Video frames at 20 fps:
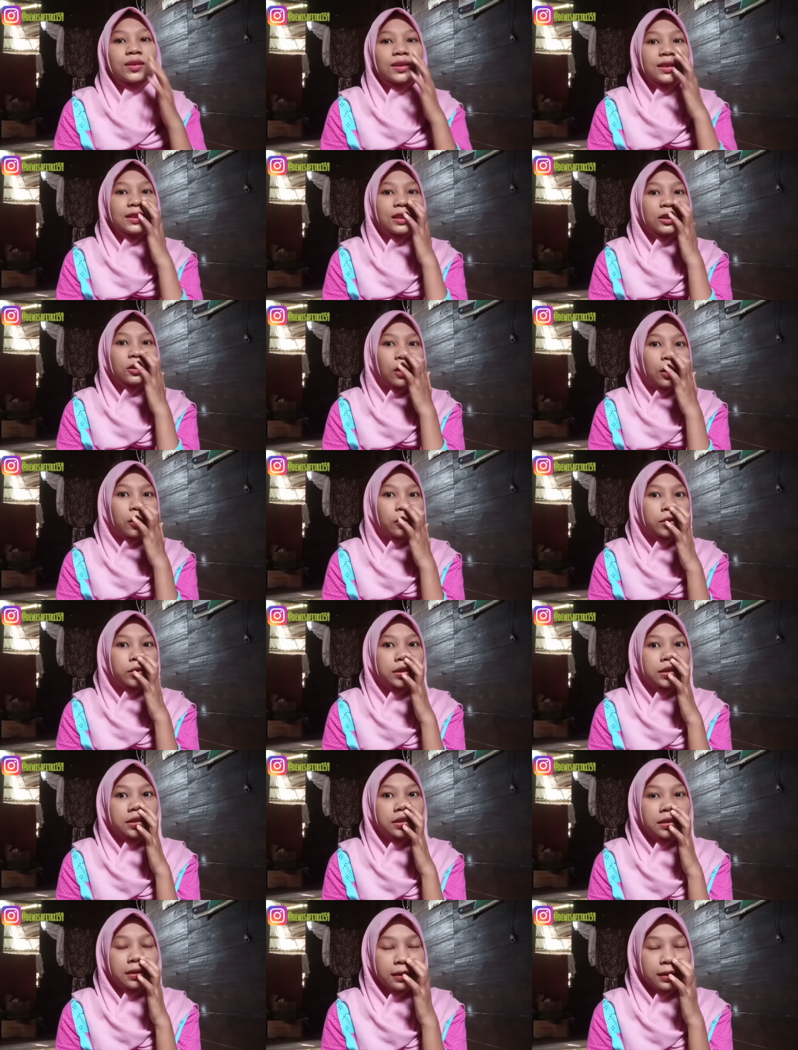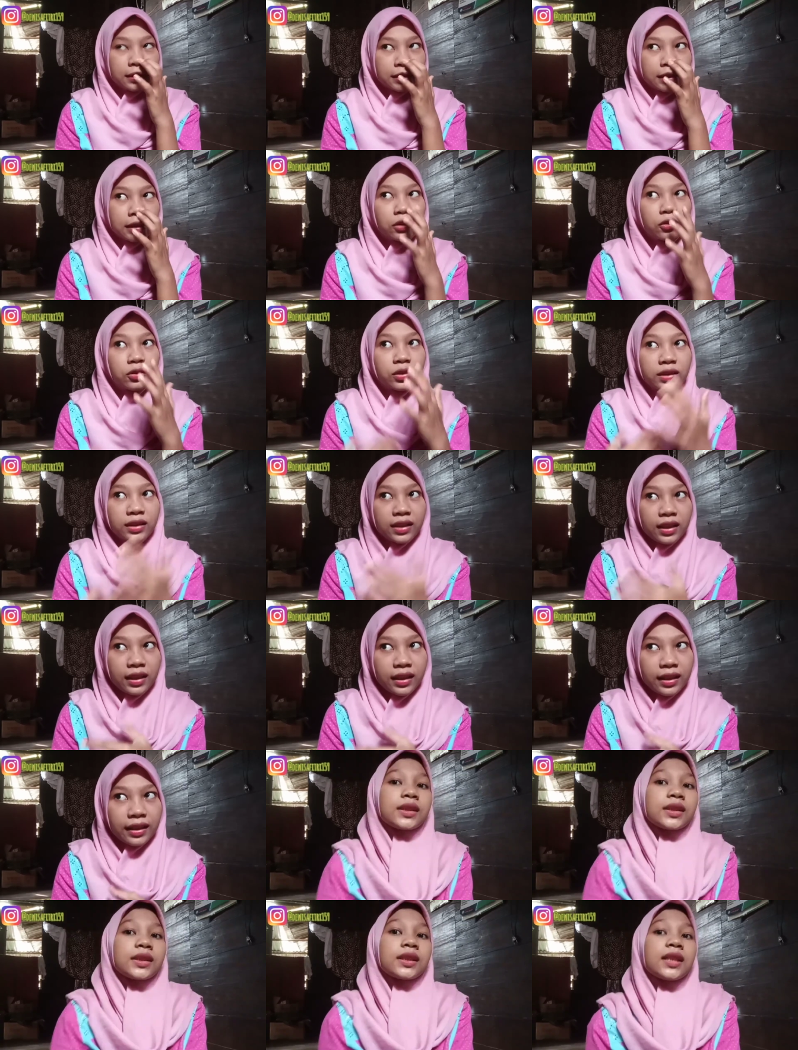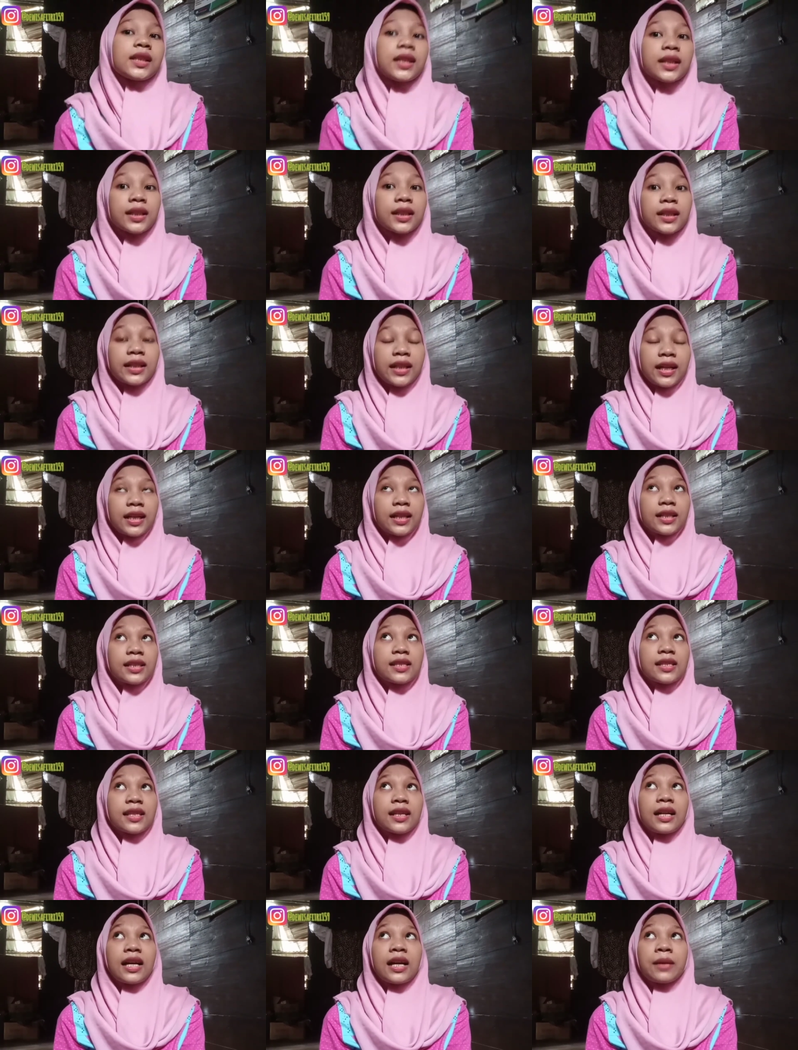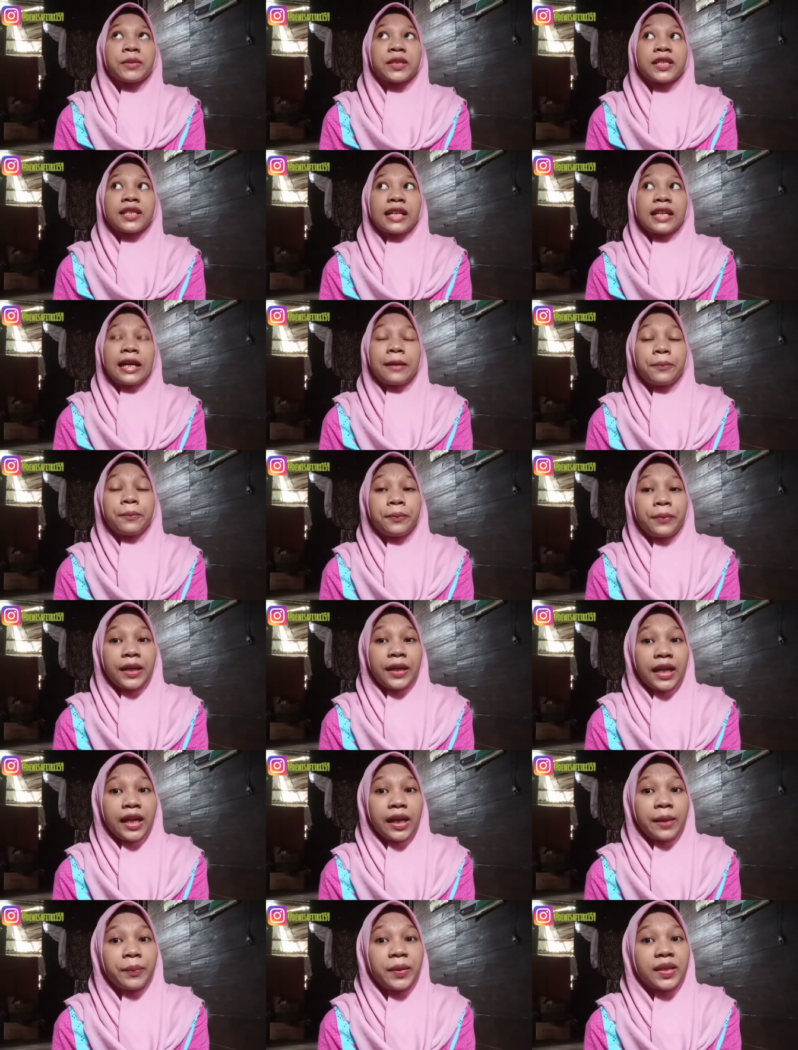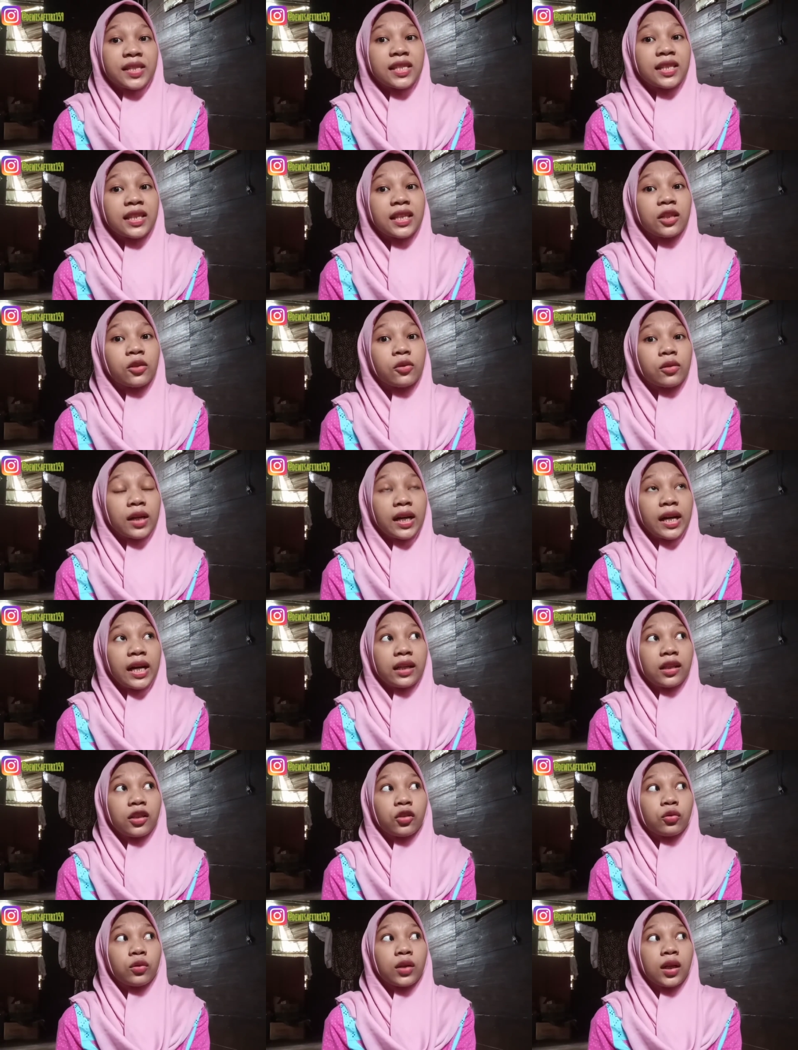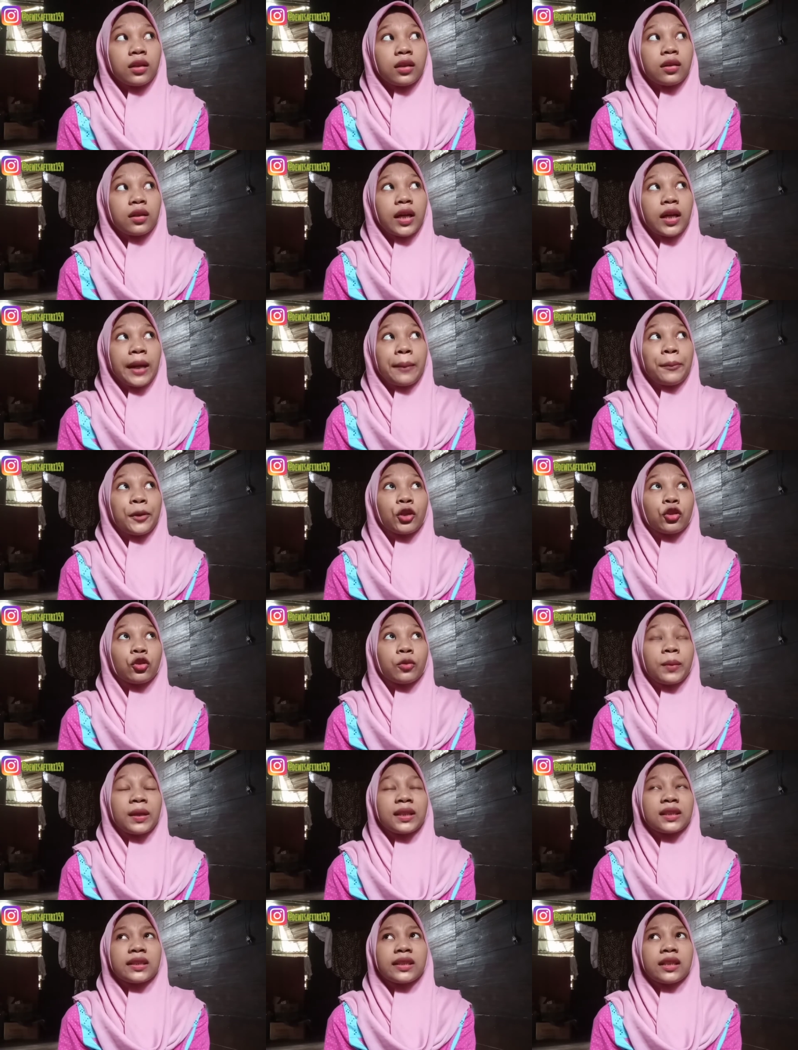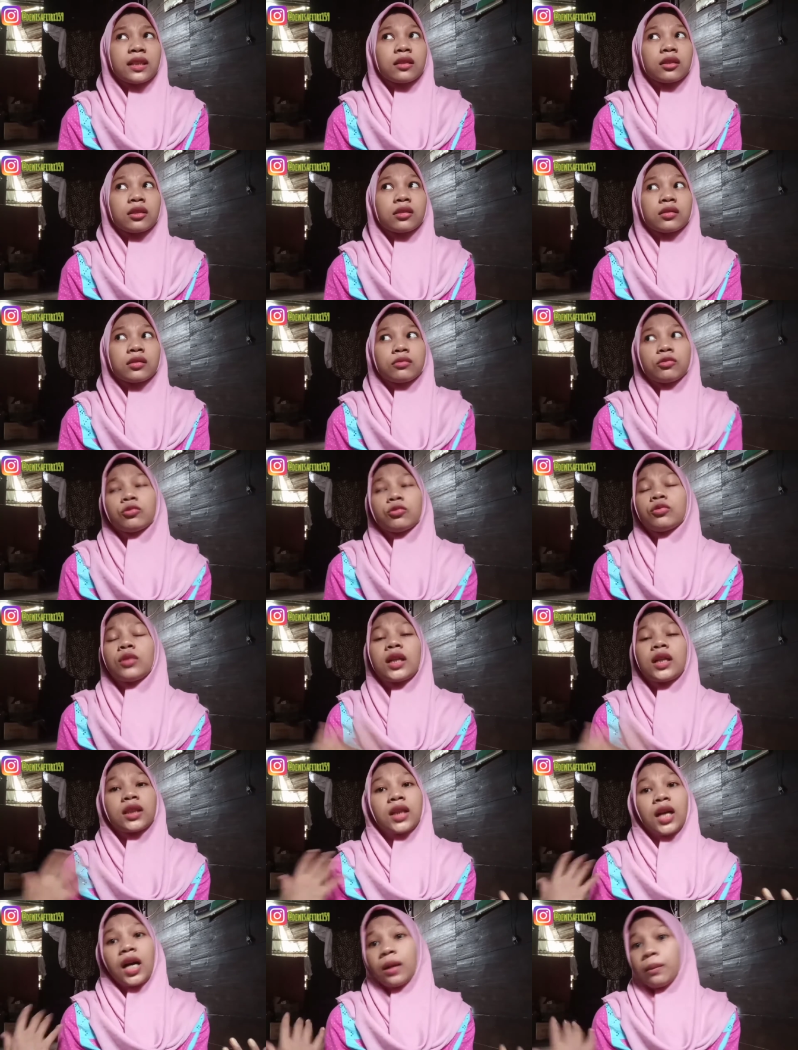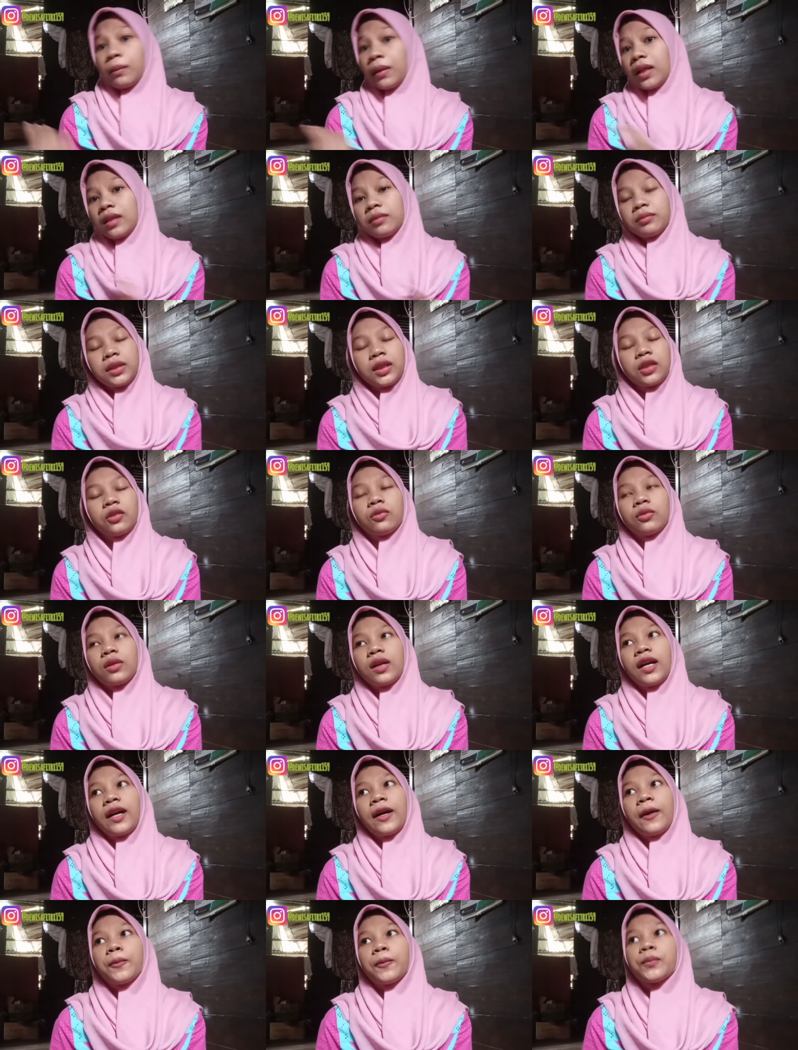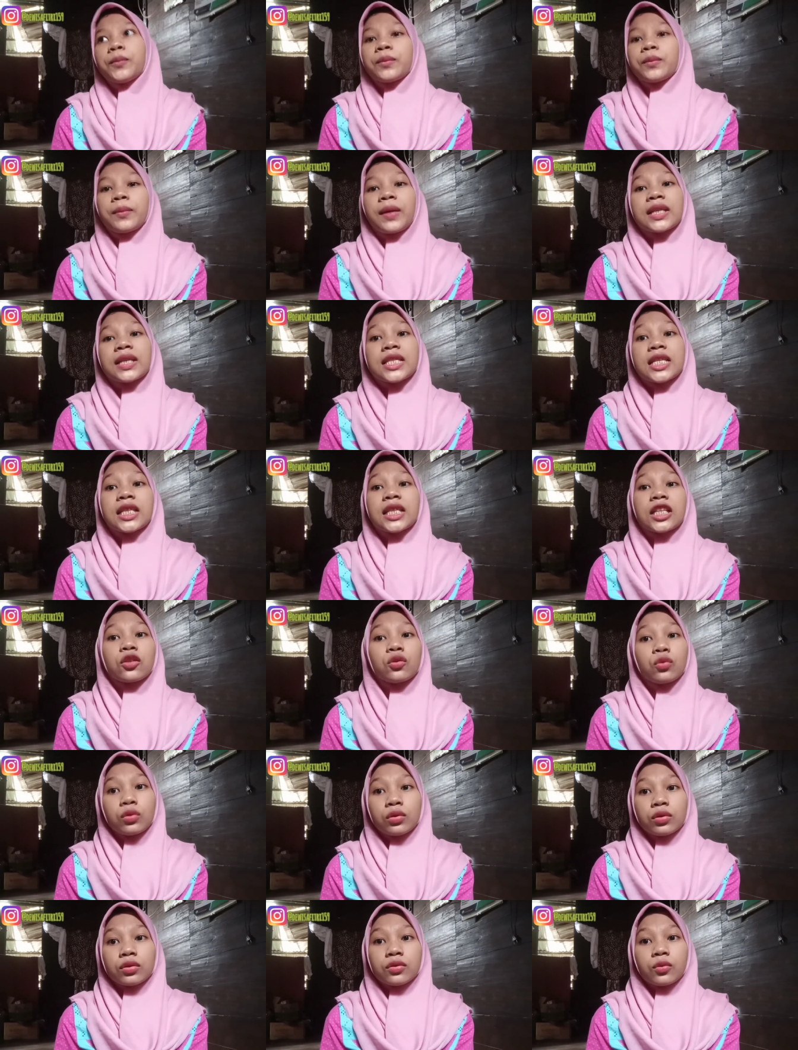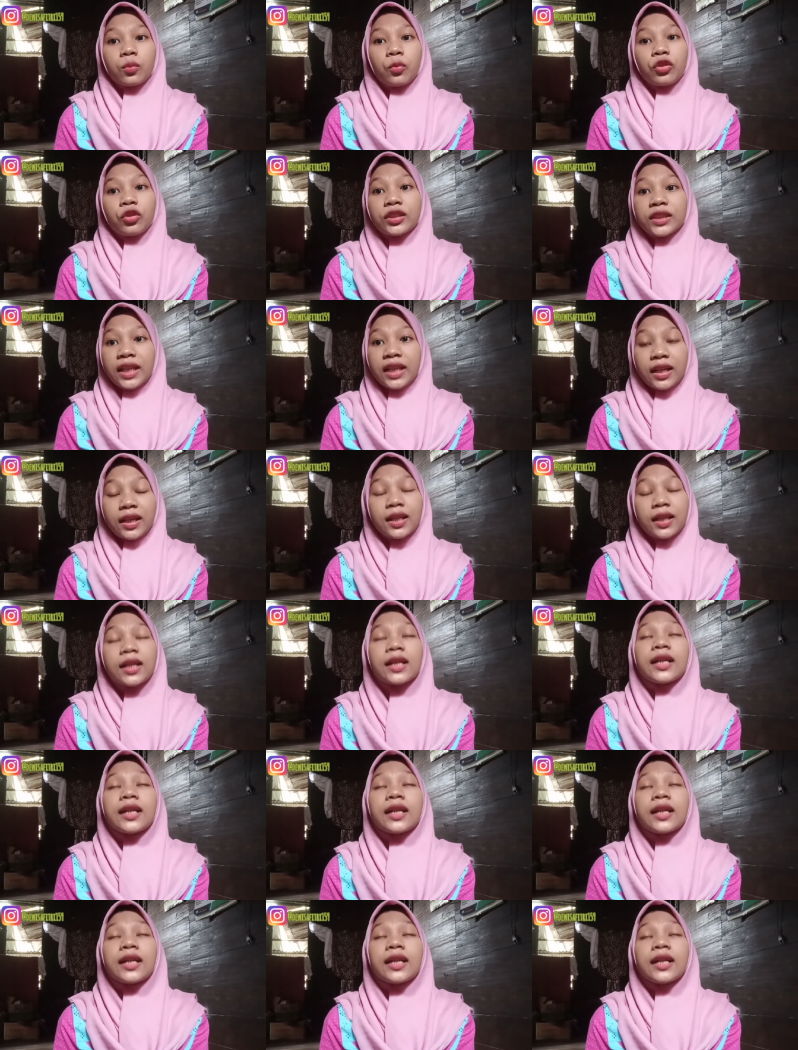Situ aku di, eh, tidurnya kan. Nah setelah habis camping pas tidur kan itu kan camping itu pasti udah tengah malam gitu kan pasti tidur semua orang